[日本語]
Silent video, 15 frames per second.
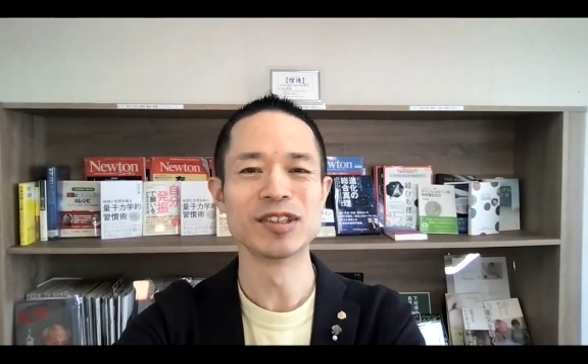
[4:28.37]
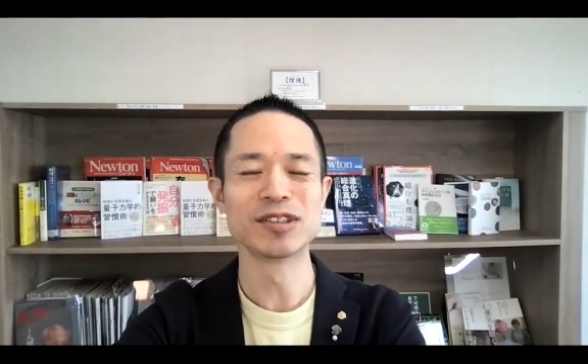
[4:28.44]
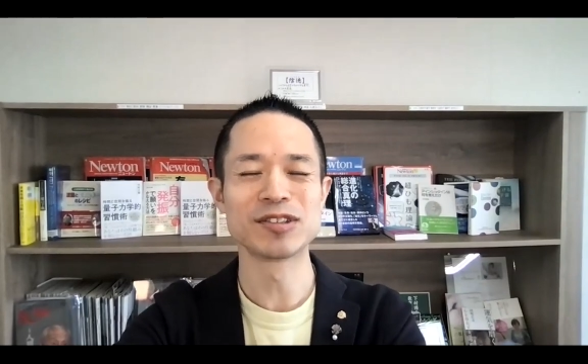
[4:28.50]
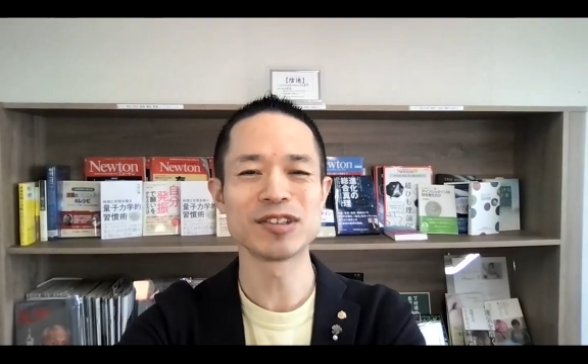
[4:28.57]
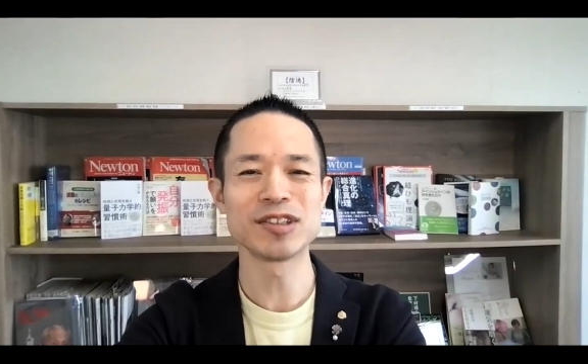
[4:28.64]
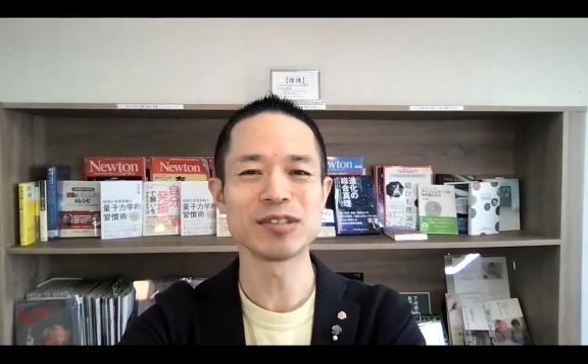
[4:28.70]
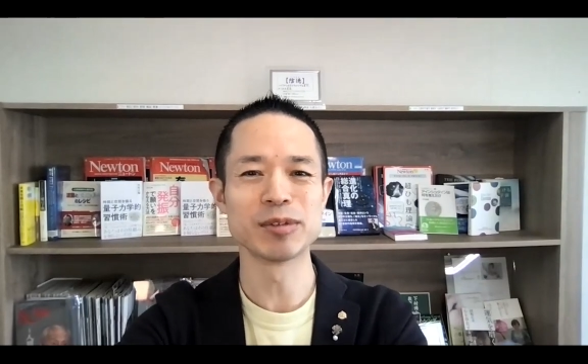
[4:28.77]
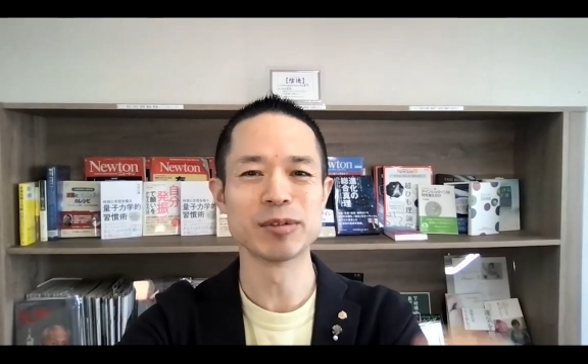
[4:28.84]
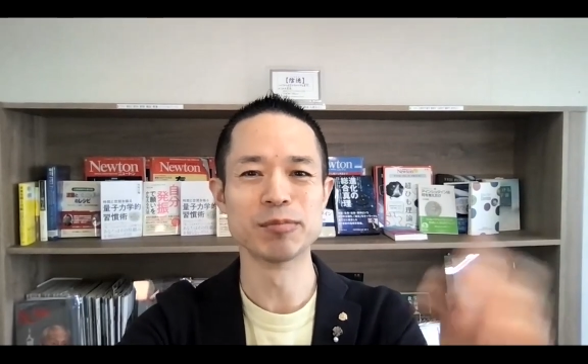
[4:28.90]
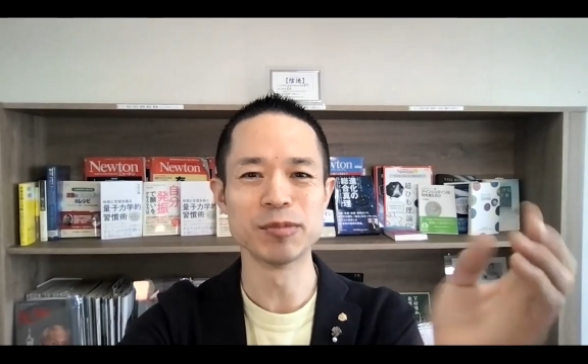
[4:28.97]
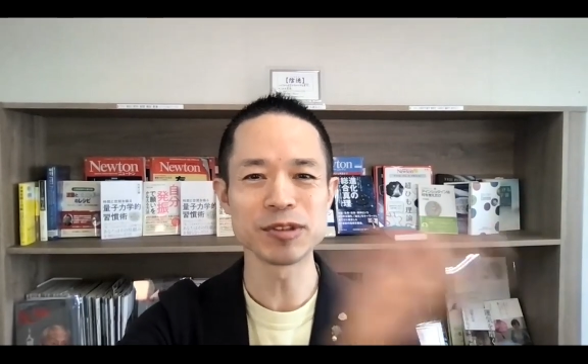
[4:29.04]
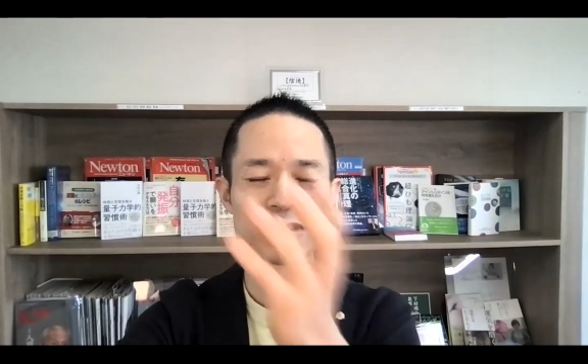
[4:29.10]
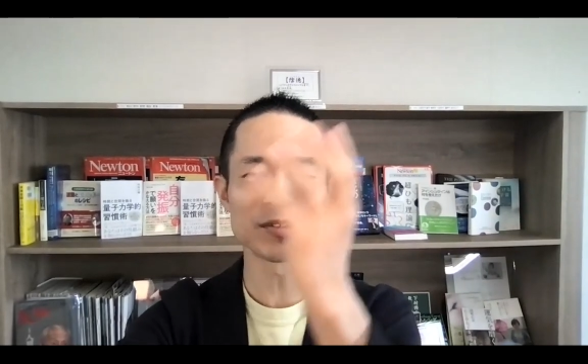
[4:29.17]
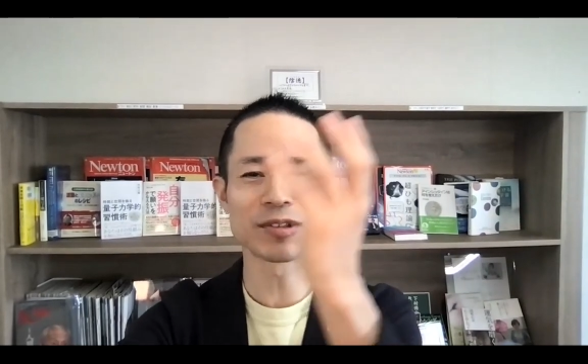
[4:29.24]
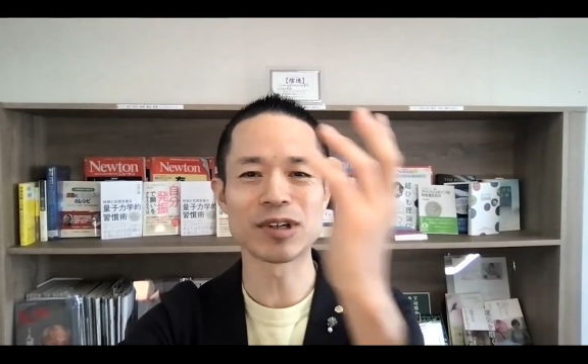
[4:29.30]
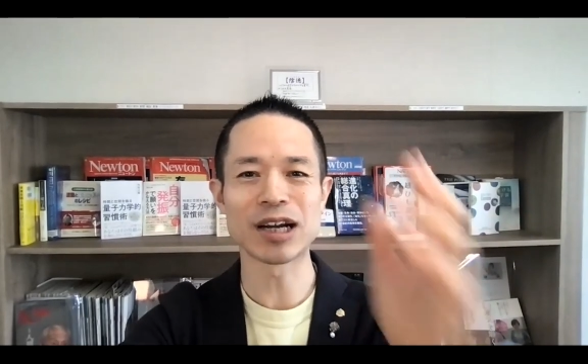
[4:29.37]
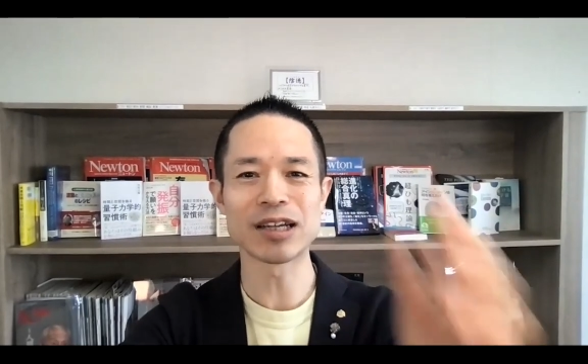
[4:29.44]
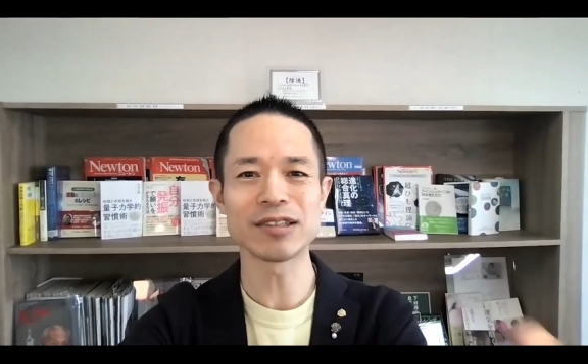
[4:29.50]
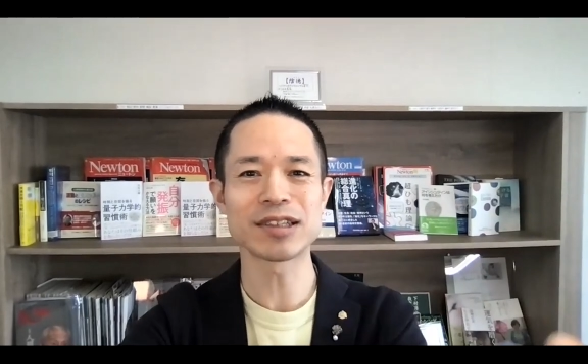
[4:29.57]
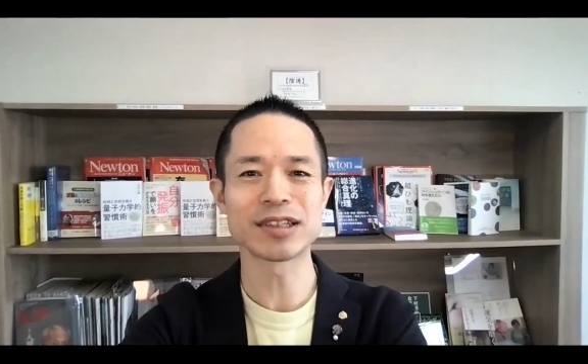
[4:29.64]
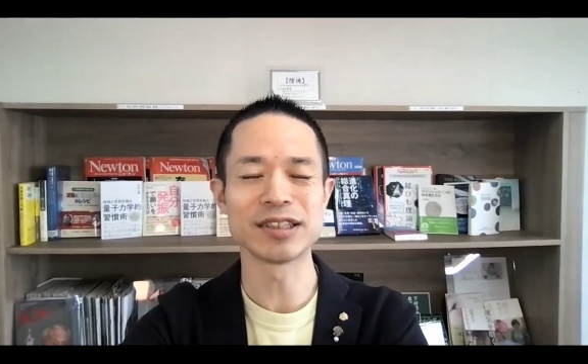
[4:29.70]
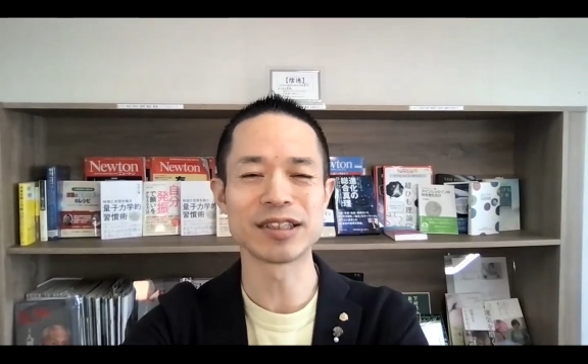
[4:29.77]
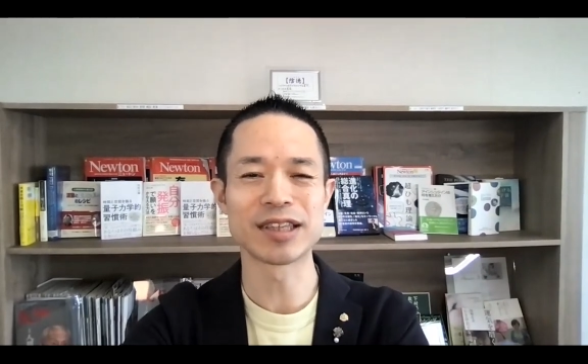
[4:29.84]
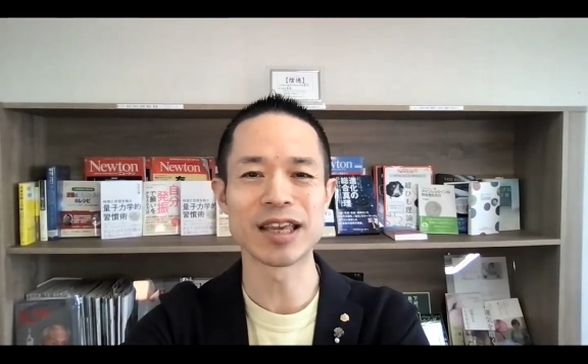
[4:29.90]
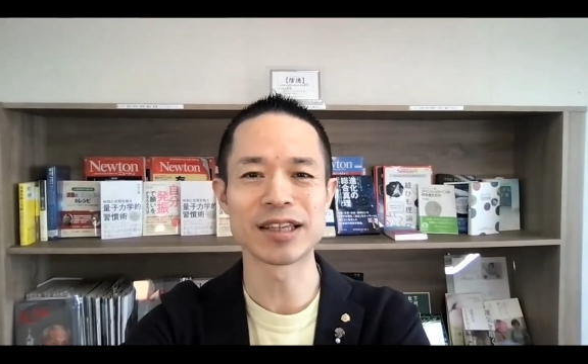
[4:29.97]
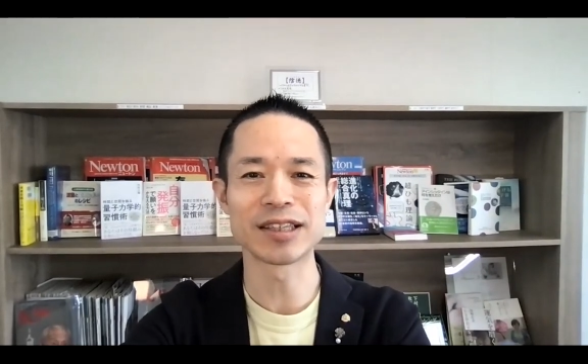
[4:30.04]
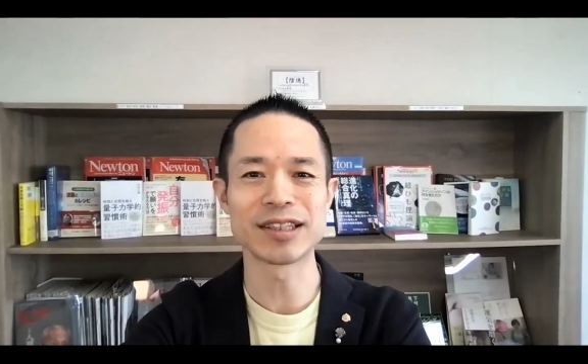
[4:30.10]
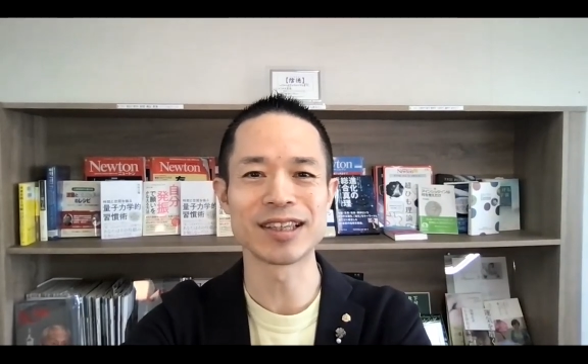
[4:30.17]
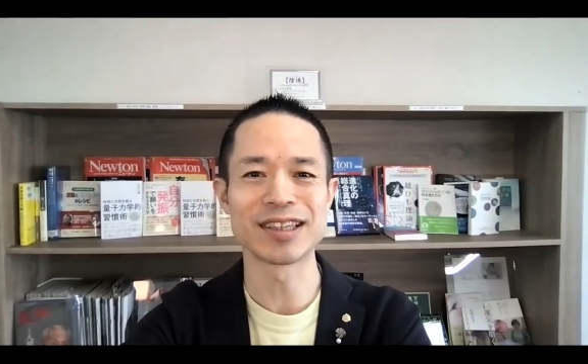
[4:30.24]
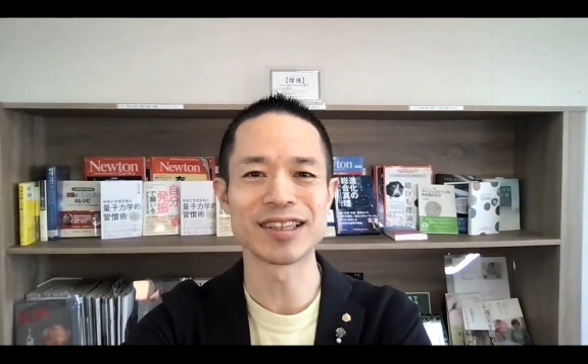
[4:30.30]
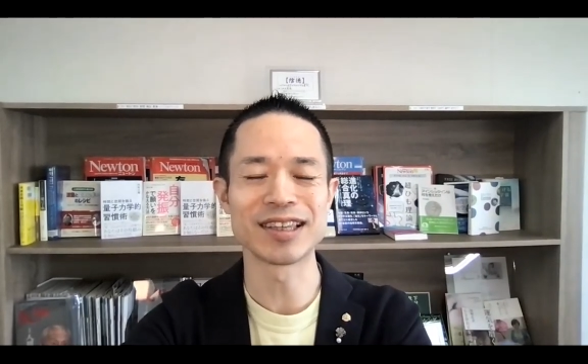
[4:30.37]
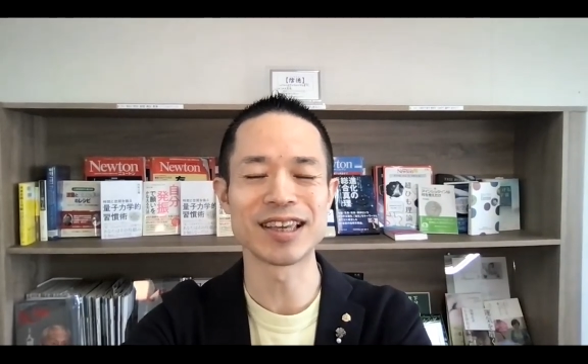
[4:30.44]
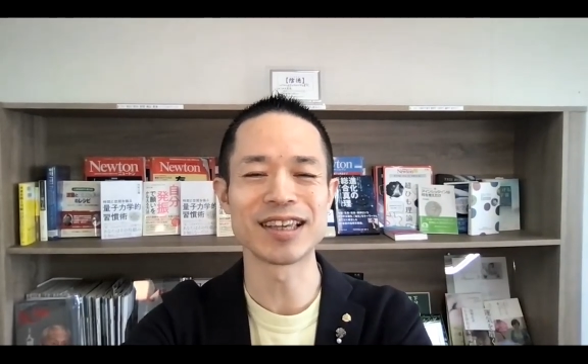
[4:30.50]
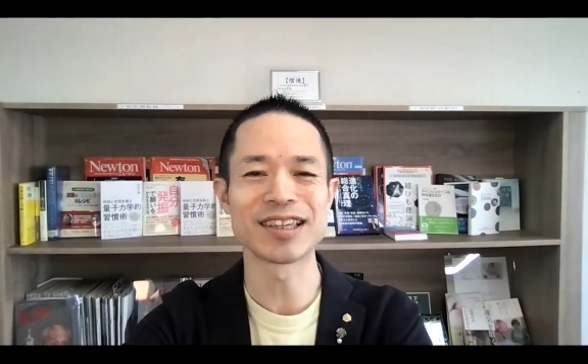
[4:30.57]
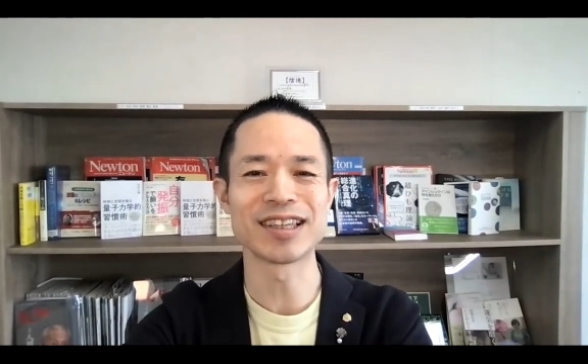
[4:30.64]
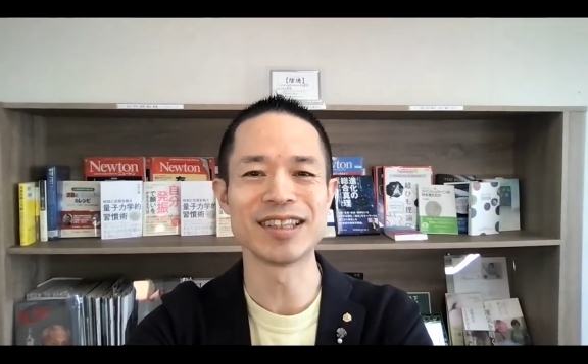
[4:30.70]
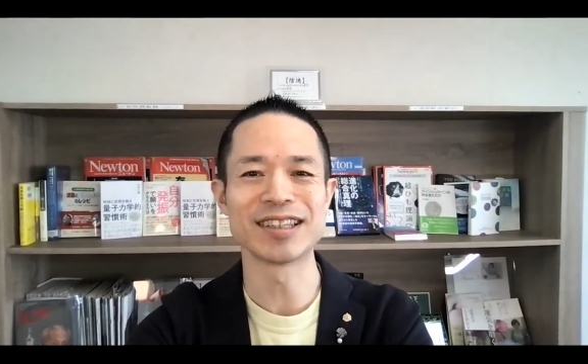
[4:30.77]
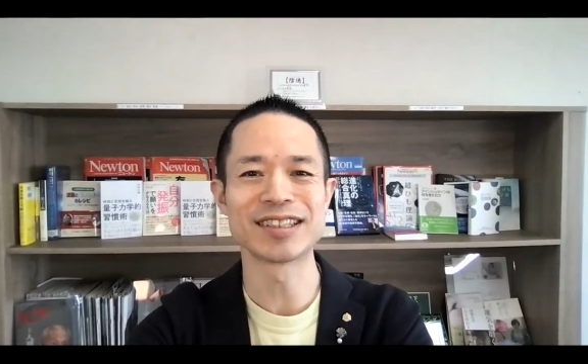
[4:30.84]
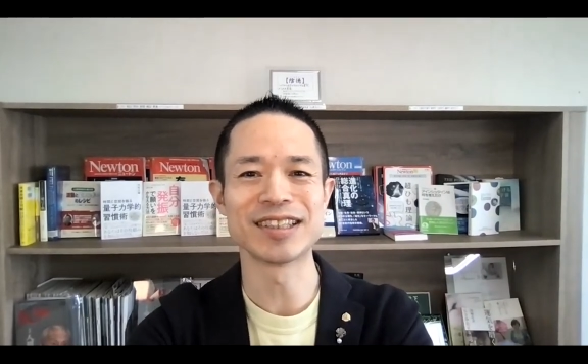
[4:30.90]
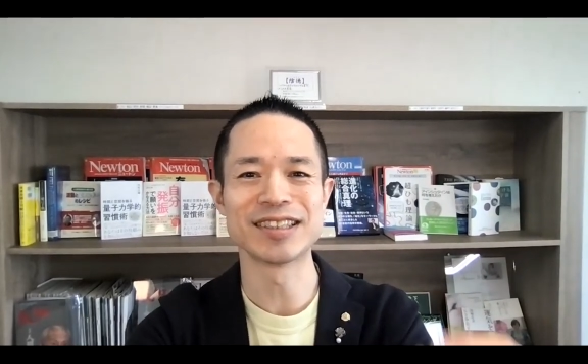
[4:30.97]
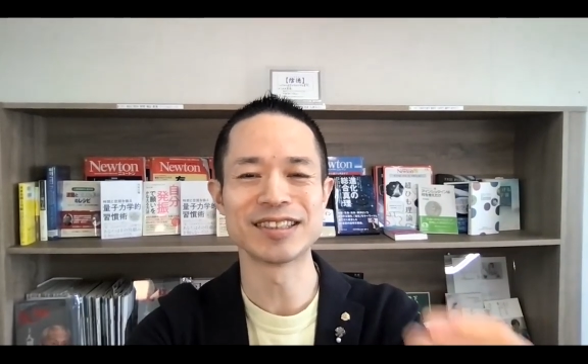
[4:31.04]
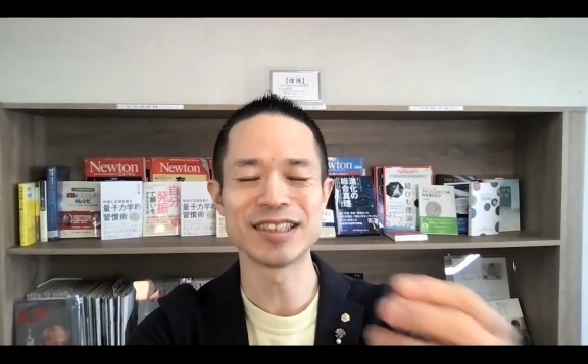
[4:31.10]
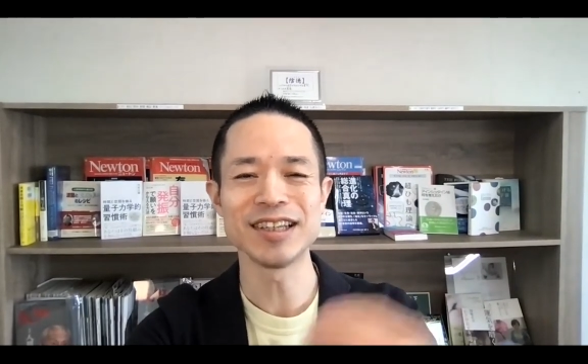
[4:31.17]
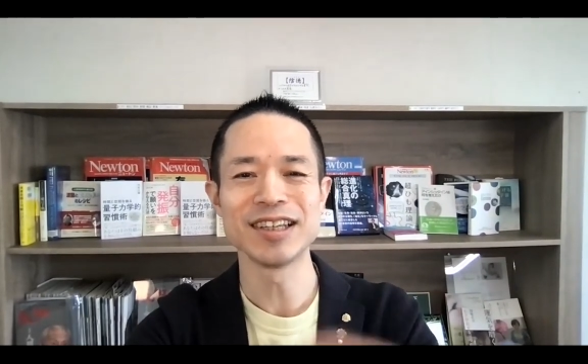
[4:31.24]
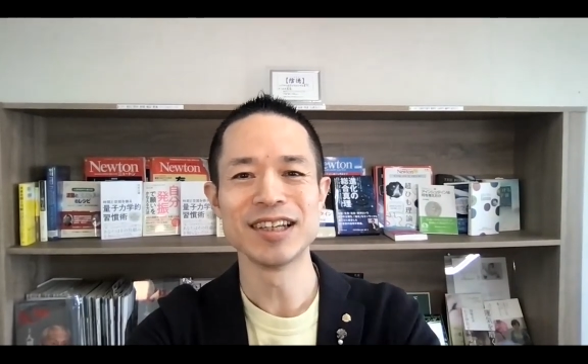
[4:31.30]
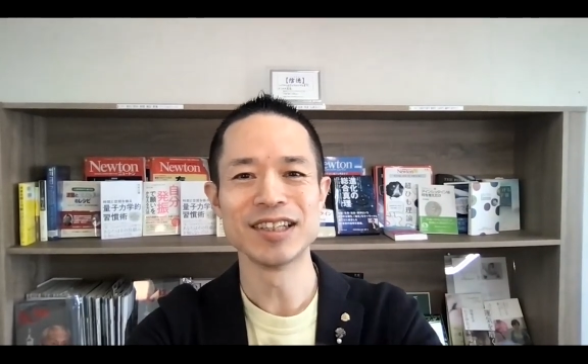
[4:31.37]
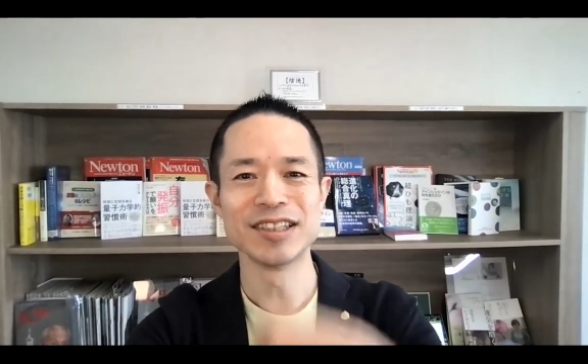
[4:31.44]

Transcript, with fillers: それよりももっとこうはるかに元気で元気になってですね、